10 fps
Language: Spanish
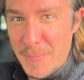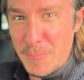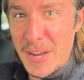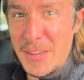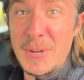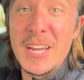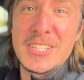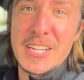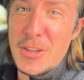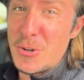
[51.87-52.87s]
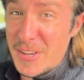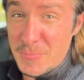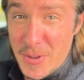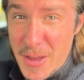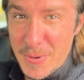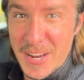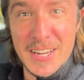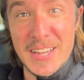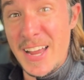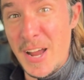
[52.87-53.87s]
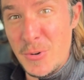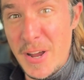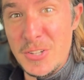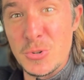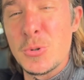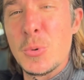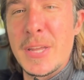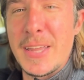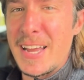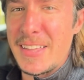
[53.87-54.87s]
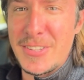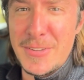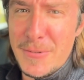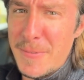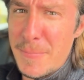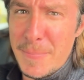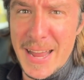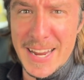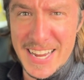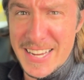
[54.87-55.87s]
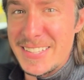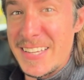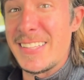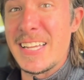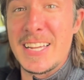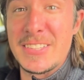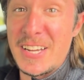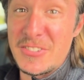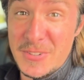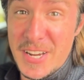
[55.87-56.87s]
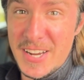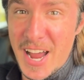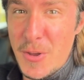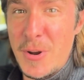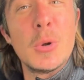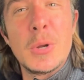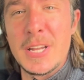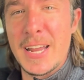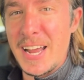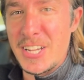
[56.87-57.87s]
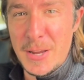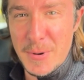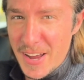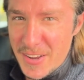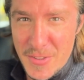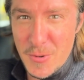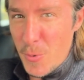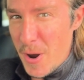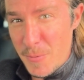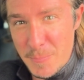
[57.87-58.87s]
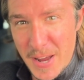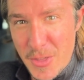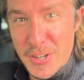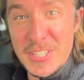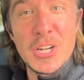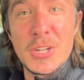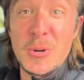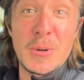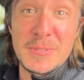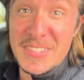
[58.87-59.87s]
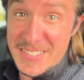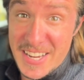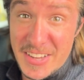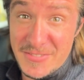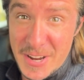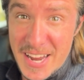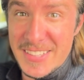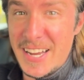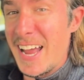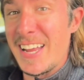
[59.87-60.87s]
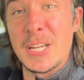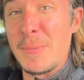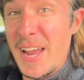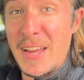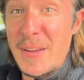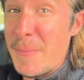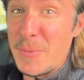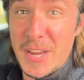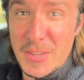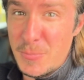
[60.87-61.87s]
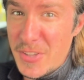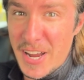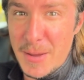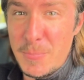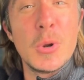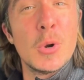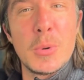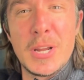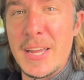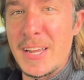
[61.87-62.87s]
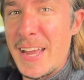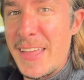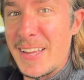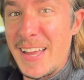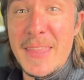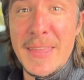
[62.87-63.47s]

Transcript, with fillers: Puedes ver el saldo disponible en cada una de tus cuentas. Elige si deseas transferir a una cuenta CaixaBank o a un banco externo. Si transfieres a CaixaBank, puedes buscar por nombre de cliente,